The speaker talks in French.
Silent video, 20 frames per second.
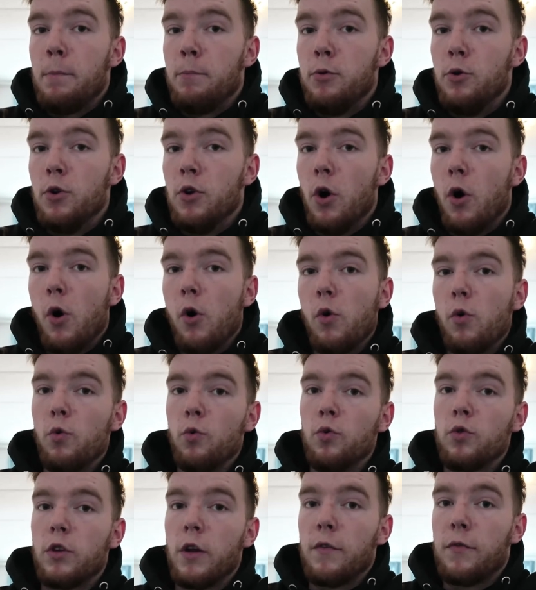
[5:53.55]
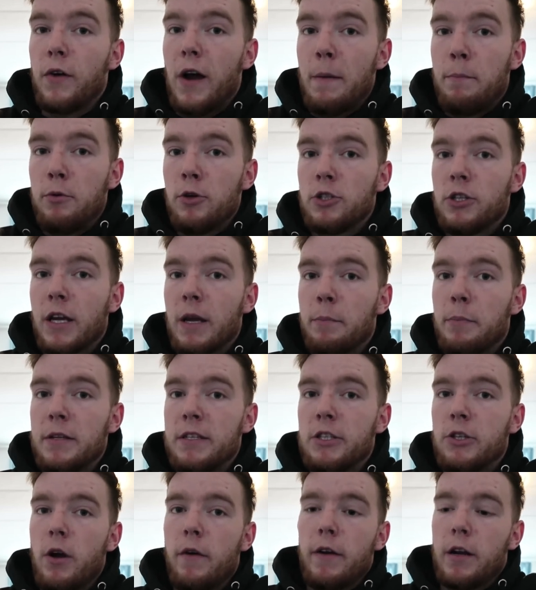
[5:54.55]
plus lourd ou de faire plus de
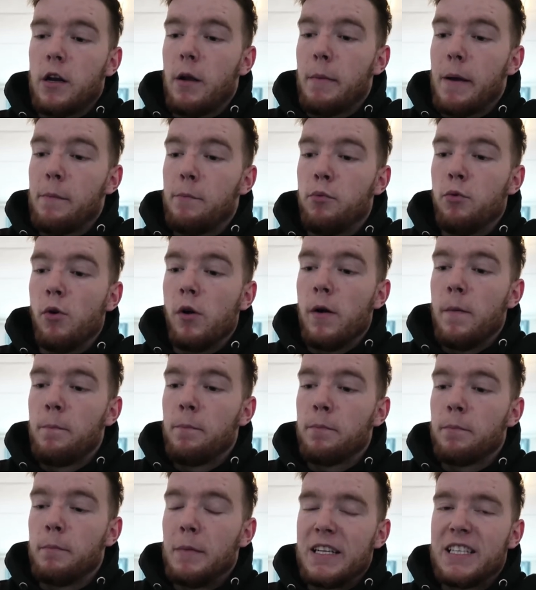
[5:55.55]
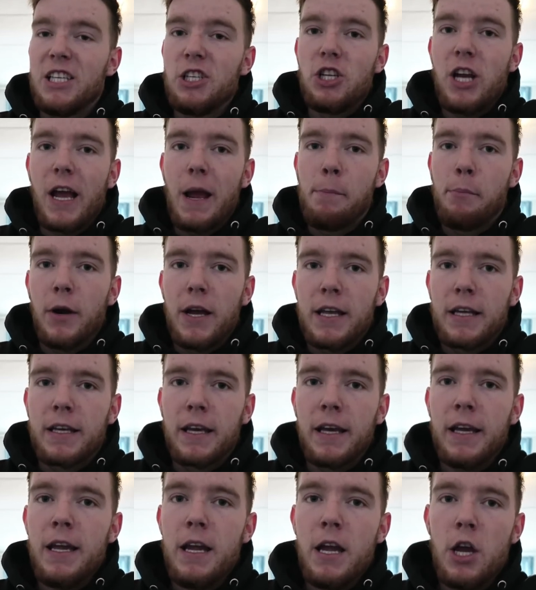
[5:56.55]
répétitions avec le même poids. Mais ben, si je l'aurais pas
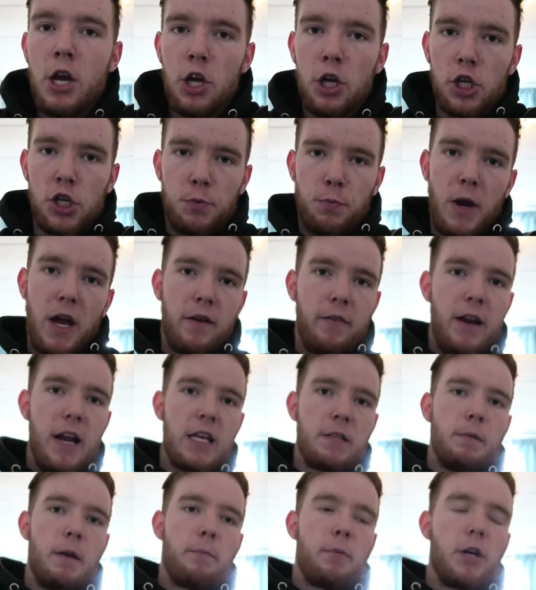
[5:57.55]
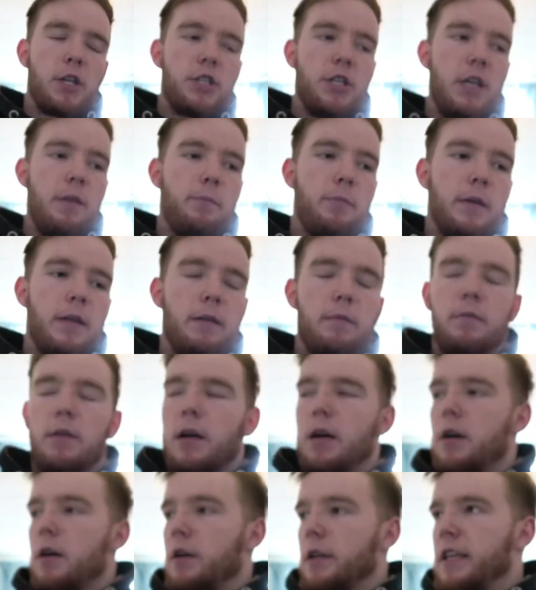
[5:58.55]
écrit, je peux arriver la semaine prochaine puis
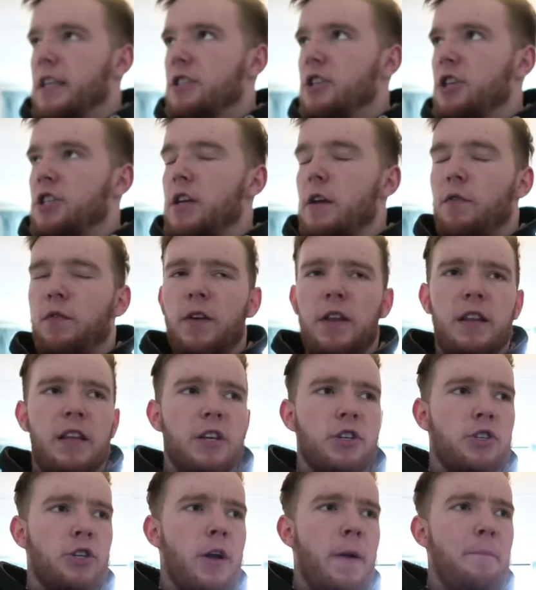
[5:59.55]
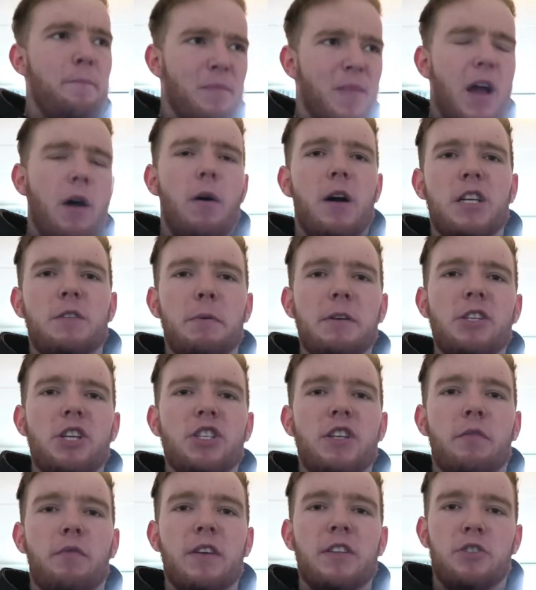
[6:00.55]
ah, qu'est-ce que j'ai fait déjà? Ah, je pense
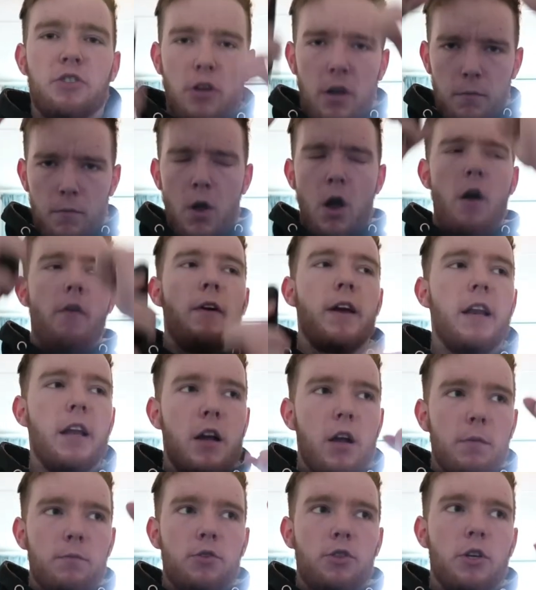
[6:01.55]
que j'ai fait ça. On va y aller comme